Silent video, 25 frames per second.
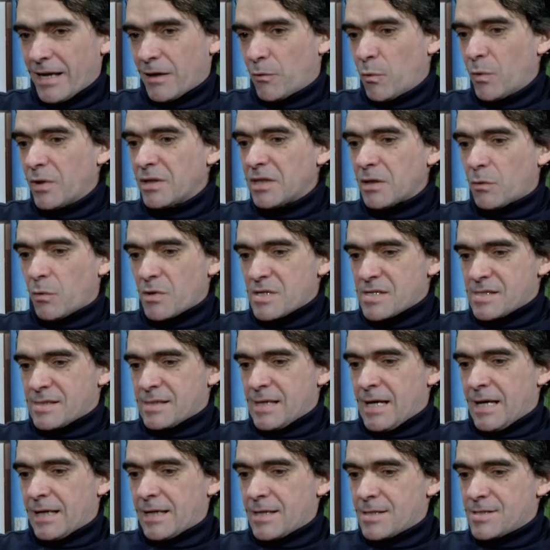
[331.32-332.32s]
quindi
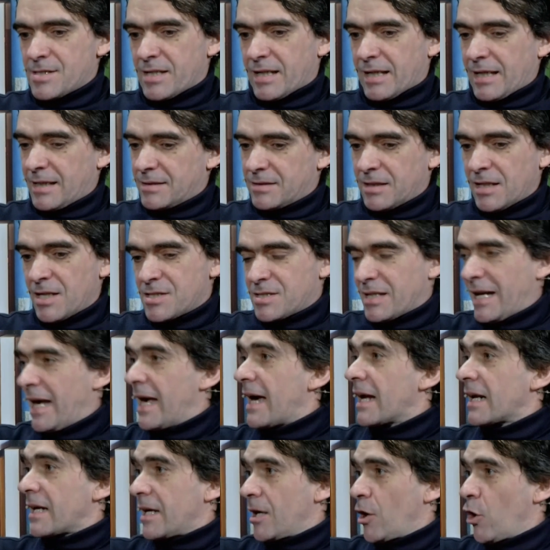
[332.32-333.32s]
questa ricercatrice, lei è
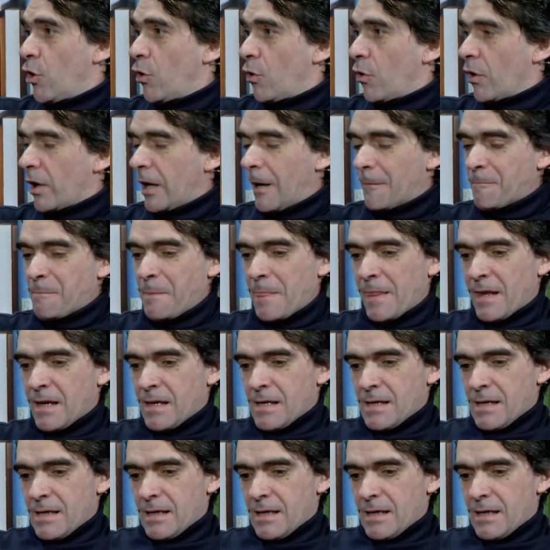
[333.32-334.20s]
archeologa